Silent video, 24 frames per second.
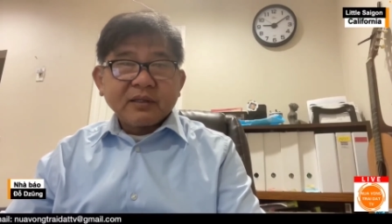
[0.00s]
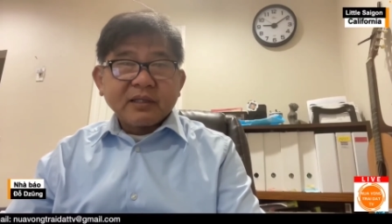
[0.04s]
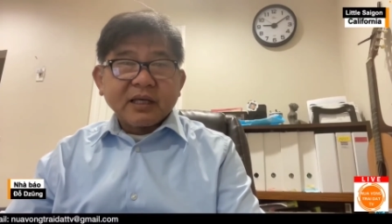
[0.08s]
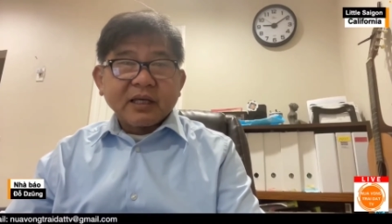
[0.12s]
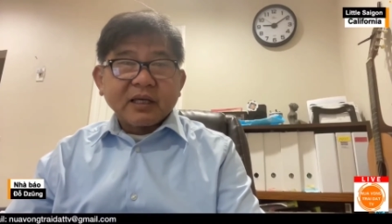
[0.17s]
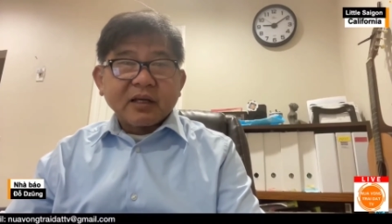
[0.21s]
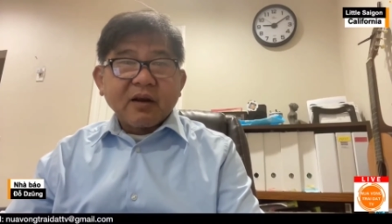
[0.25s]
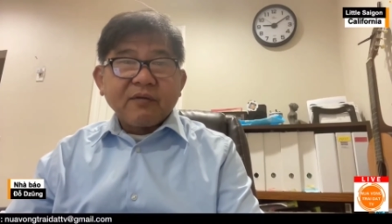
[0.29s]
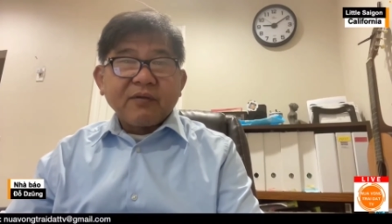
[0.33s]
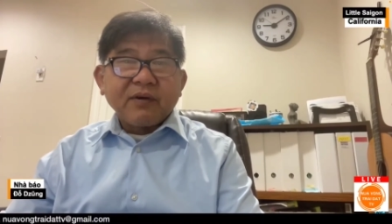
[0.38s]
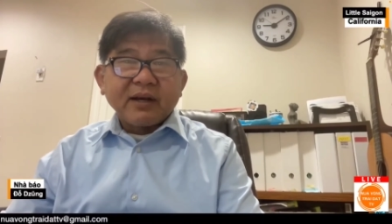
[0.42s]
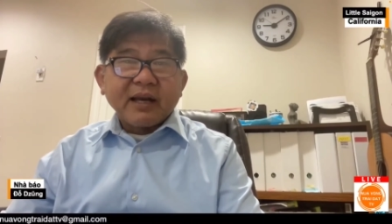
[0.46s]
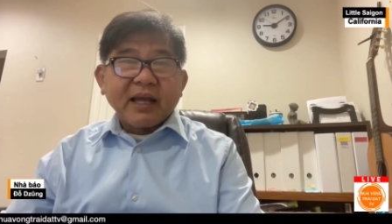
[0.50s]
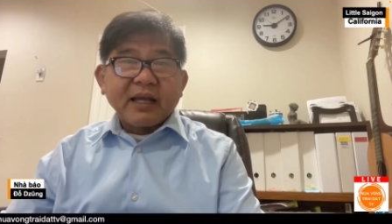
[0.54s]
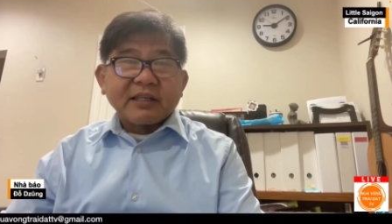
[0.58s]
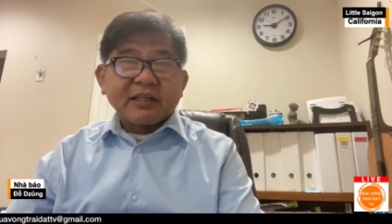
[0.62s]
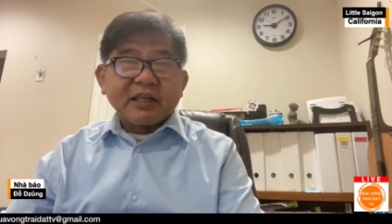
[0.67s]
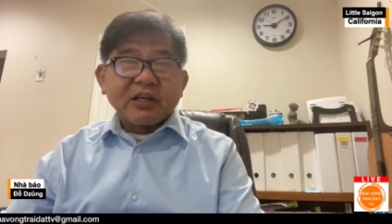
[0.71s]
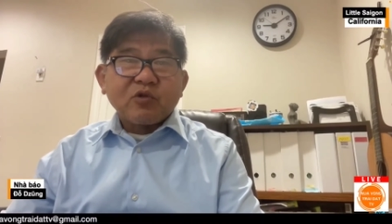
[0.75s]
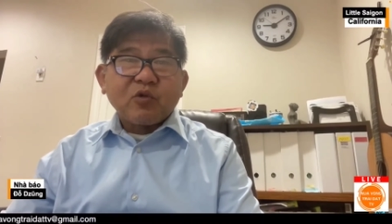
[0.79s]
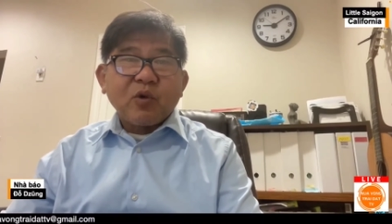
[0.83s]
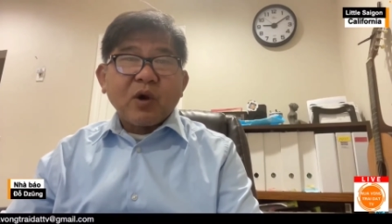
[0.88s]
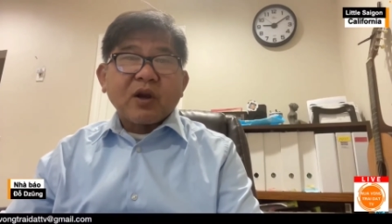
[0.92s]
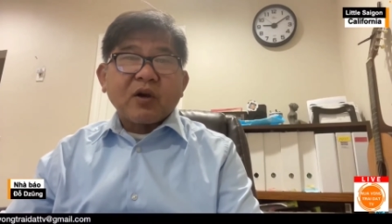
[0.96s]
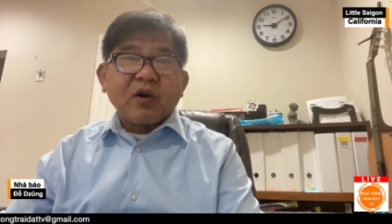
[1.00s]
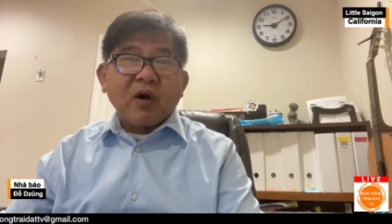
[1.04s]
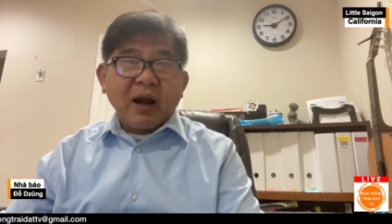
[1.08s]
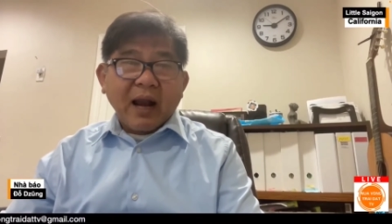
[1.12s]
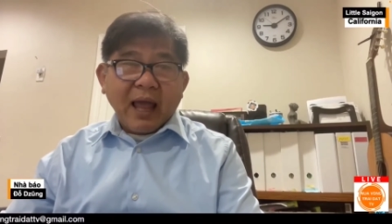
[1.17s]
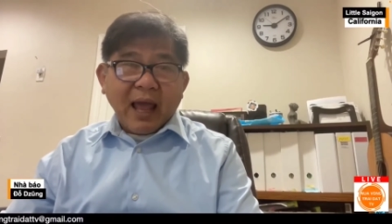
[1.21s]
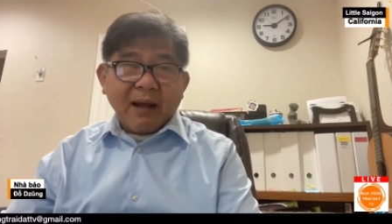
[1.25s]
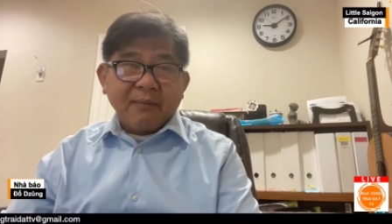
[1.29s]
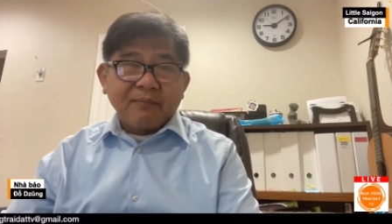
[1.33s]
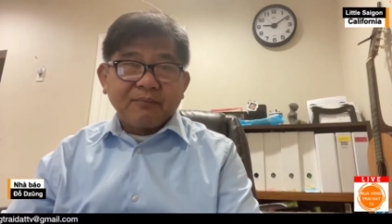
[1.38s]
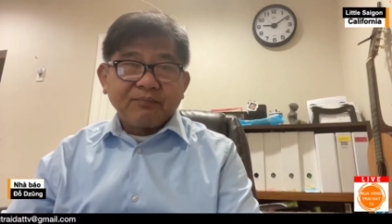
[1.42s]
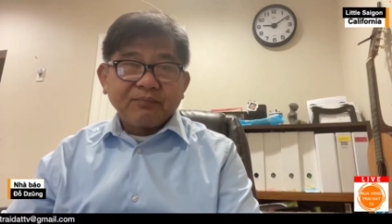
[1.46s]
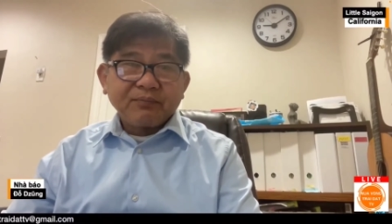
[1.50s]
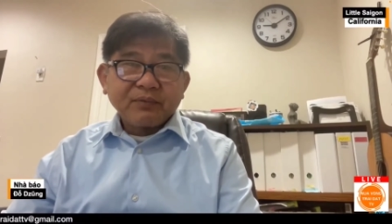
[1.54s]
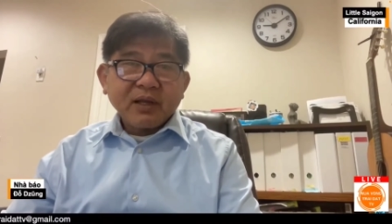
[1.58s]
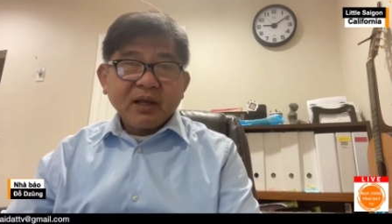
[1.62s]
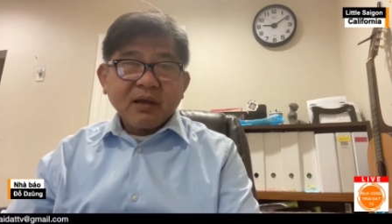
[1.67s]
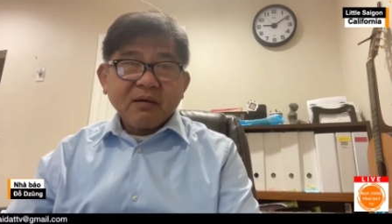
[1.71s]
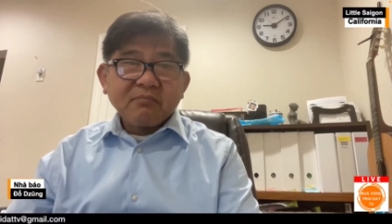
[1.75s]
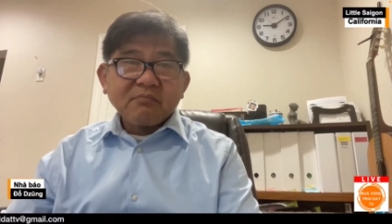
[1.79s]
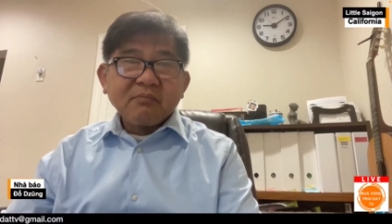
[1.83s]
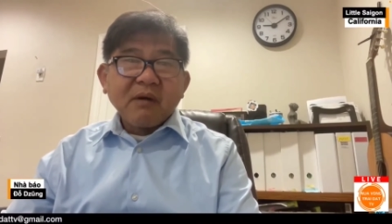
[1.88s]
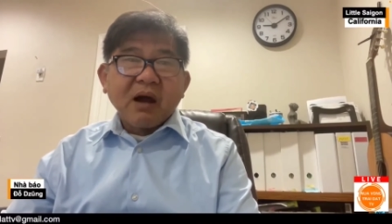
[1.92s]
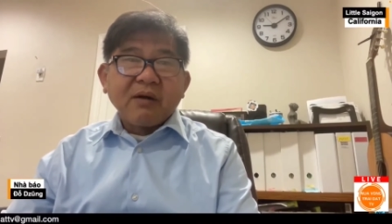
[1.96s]
thì cái đó phải để chính quyền họ làm
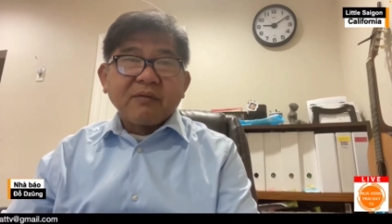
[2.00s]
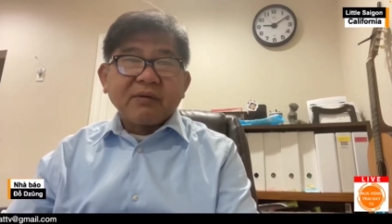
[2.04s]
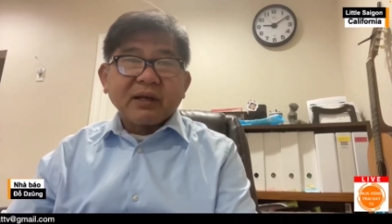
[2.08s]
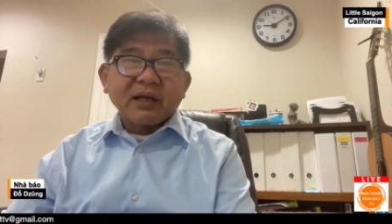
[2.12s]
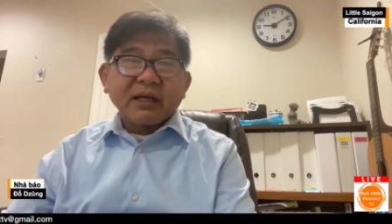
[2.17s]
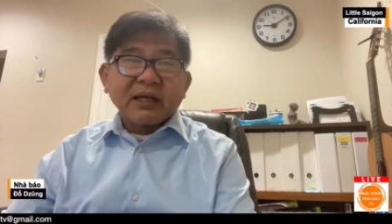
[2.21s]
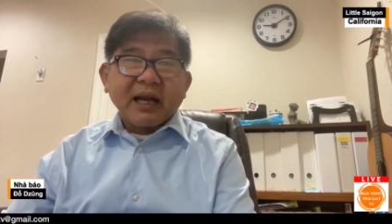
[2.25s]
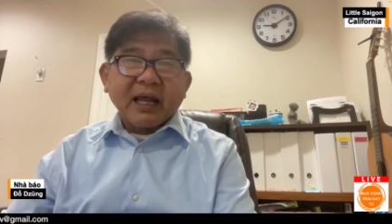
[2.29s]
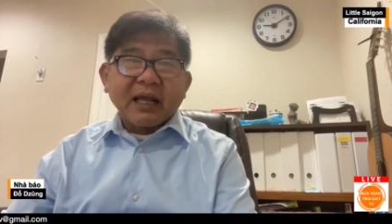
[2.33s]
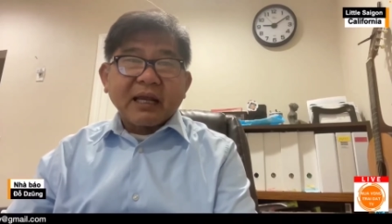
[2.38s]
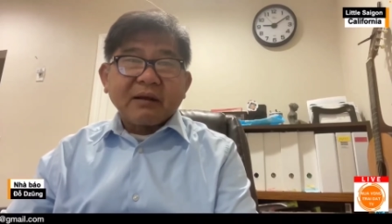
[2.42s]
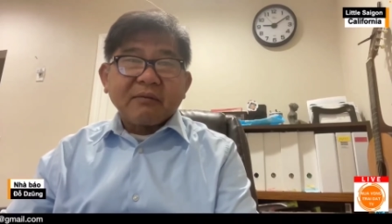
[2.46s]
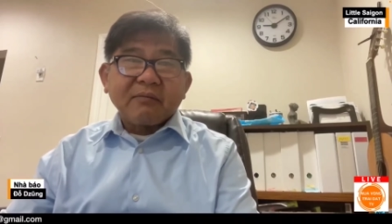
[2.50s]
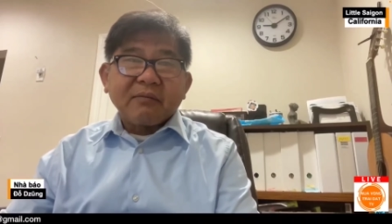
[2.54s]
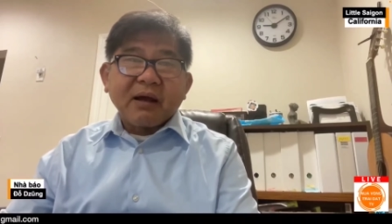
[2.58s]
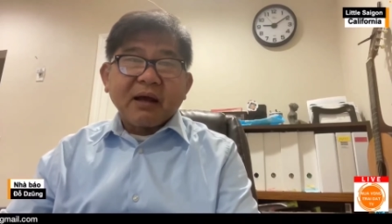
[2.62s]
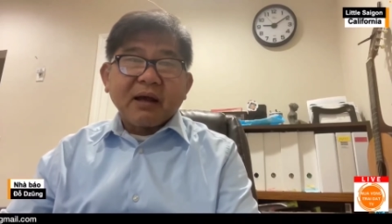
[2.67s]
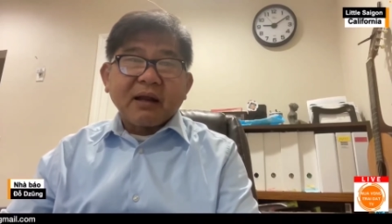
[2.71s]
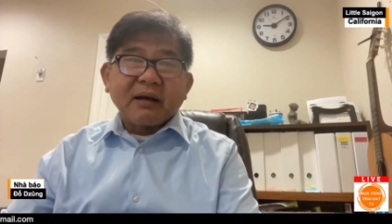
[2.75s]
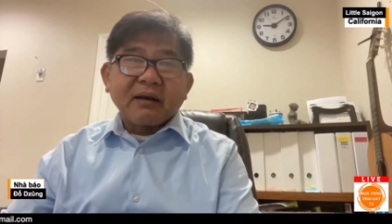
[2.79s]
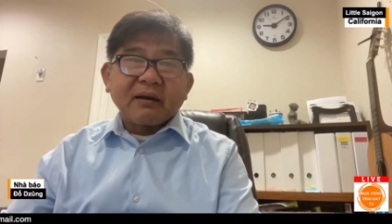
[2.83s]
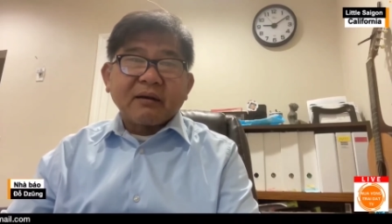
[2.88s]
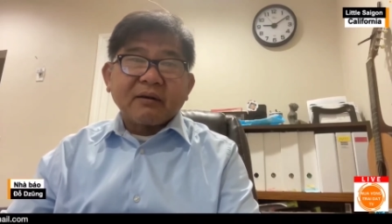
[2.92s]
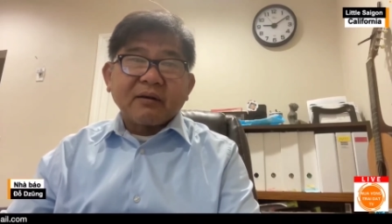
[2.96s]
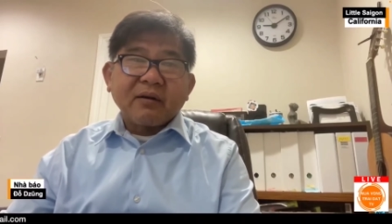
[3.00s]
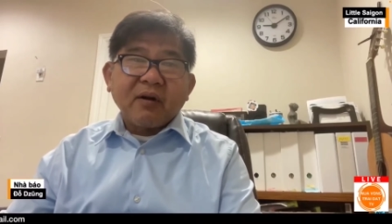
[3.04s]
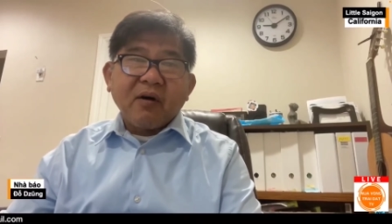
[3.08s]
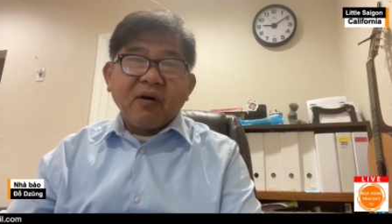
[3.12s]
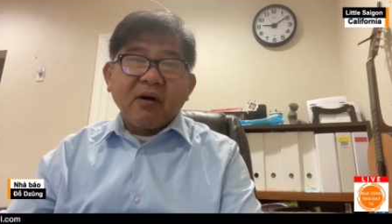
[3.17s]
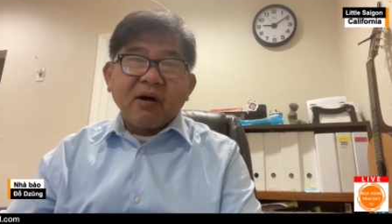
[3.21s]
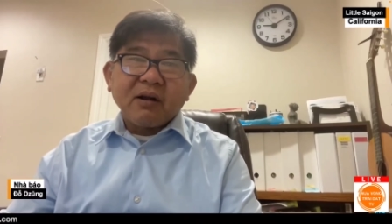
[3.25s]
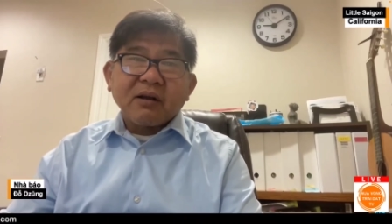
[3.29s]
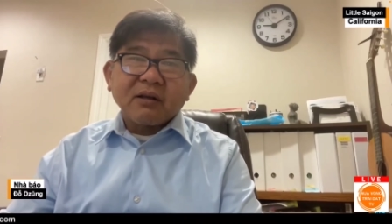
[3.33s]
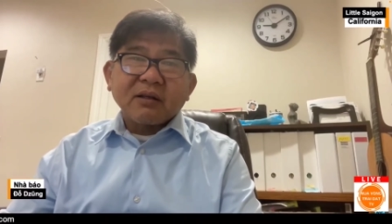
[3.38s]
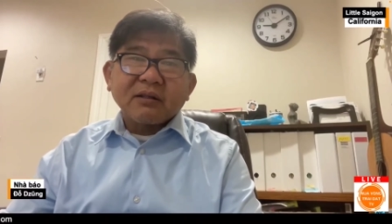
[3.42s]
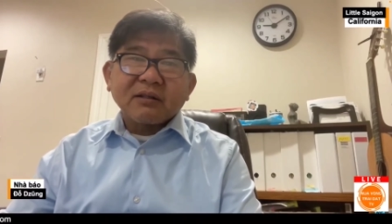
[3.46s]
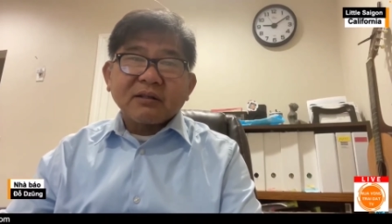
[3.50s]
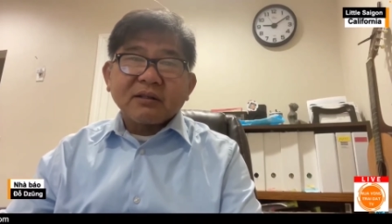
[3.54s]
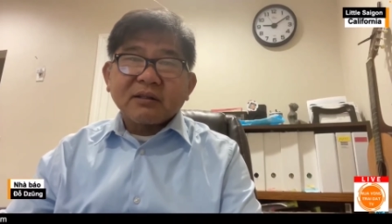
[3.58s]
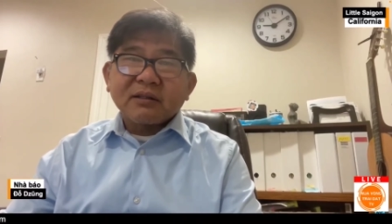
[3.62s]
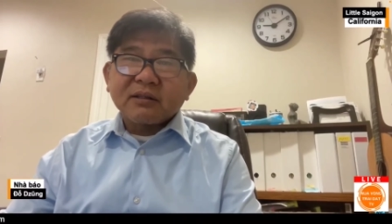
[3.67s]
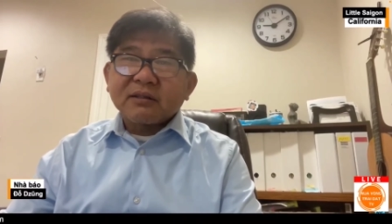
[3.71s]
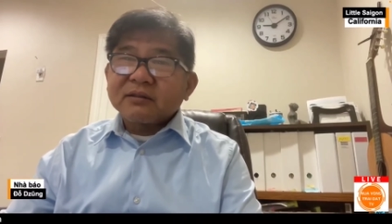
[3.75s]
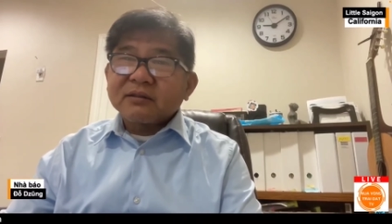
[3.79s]
bởi vì cái này mà nó